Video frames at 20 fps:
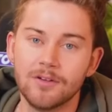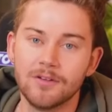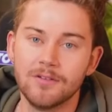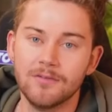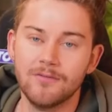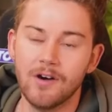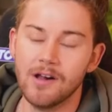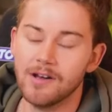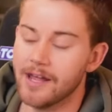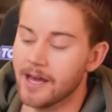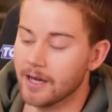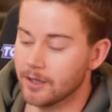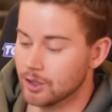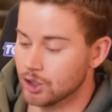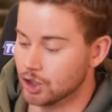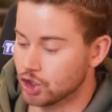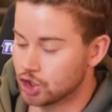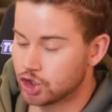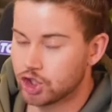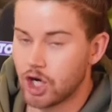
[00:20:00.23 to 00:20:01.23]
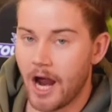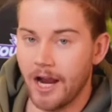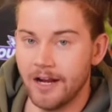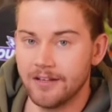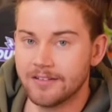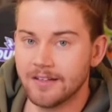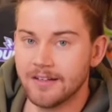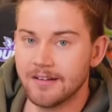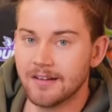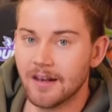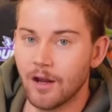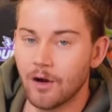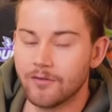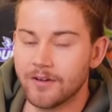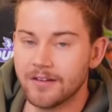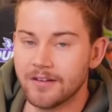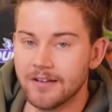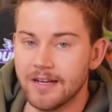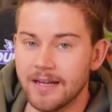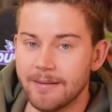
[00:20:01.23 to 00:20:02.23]
müssen, weil deren Scheißinsel, auf
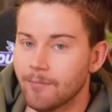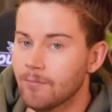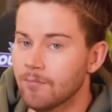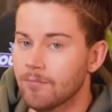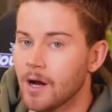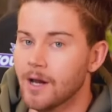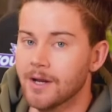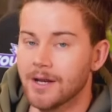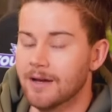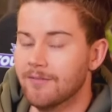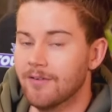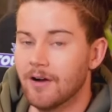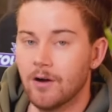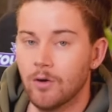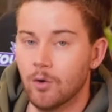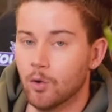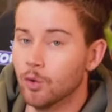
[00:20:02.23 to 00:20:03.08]
der sie leben, halt einfach